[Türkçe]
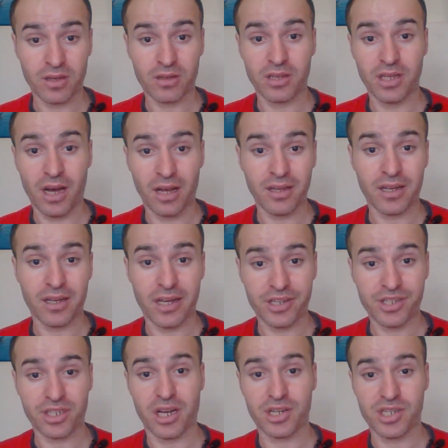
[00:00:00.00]
dağla
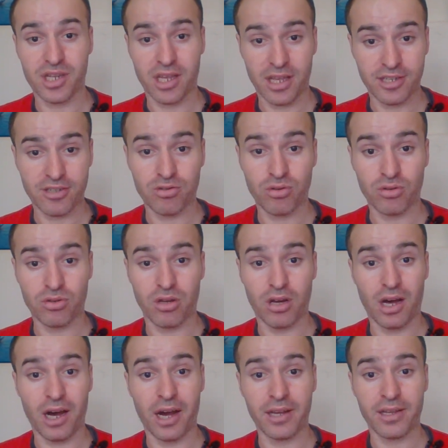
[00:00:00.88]
karşı karşıya gelecek. Çünkü
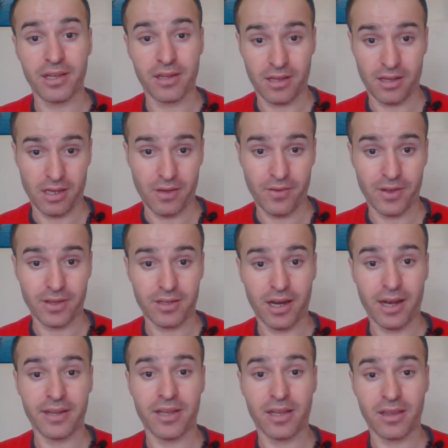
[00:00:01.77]
Aydan'ı evet
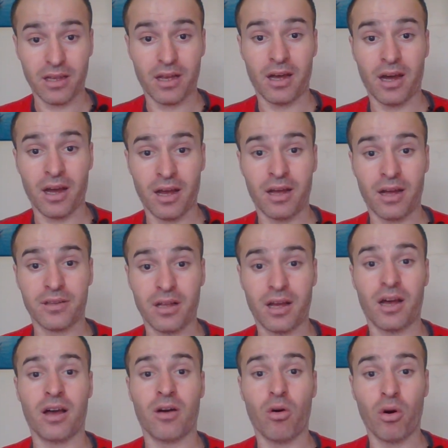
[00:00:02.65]
Aydan'la
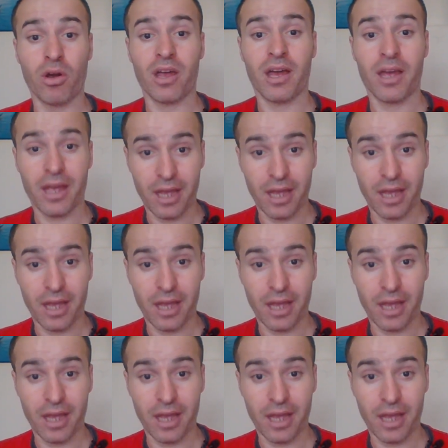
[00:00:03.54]
Oya